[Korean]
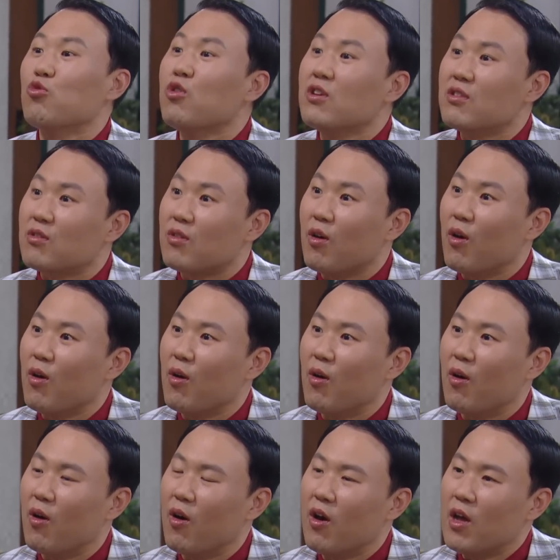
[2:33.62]
누워 있는 거.
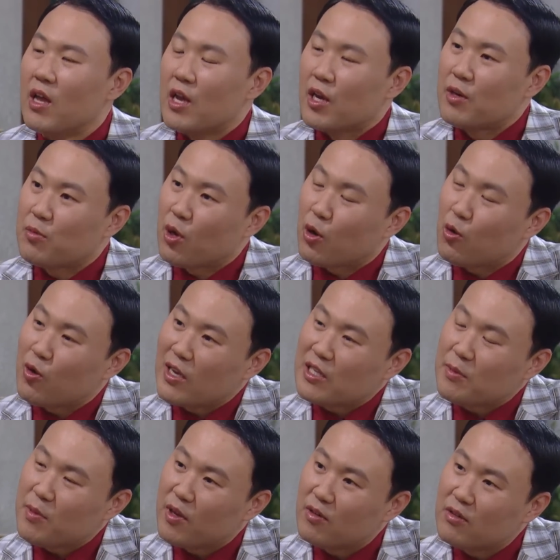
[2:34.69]
그럼
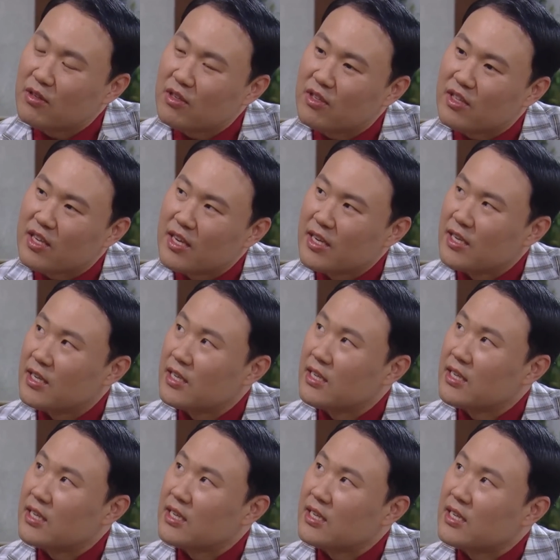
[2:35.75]
결혼하시면은
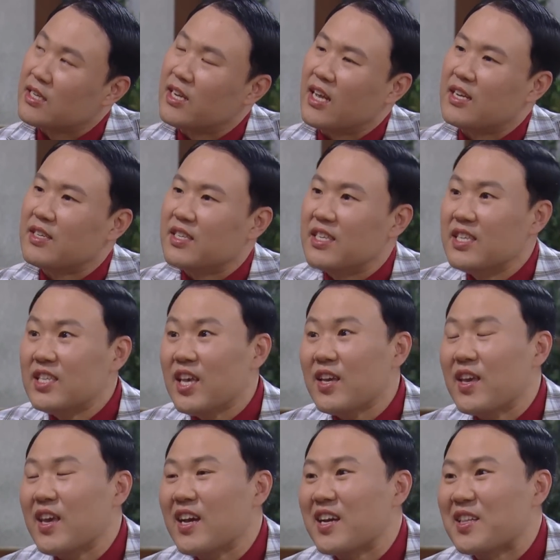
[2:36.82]
그래 그
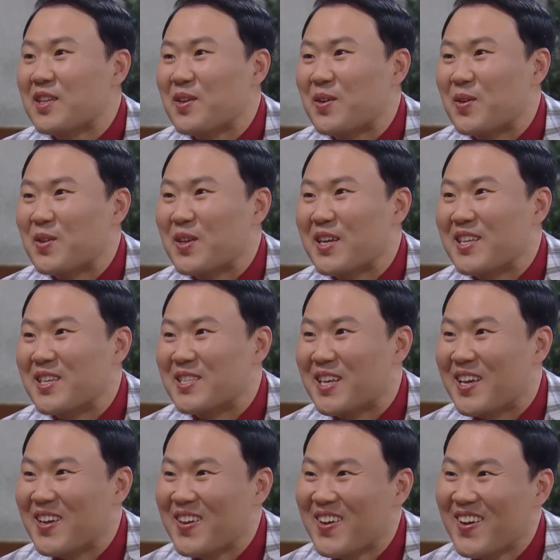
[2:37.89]
이세계 같은 건 어떻게
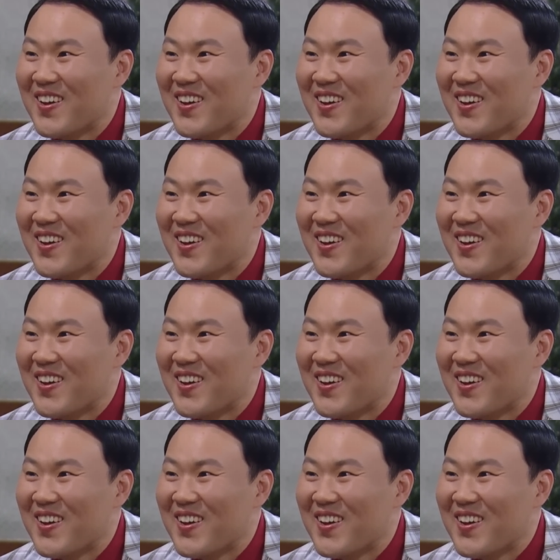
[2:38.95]
되세요?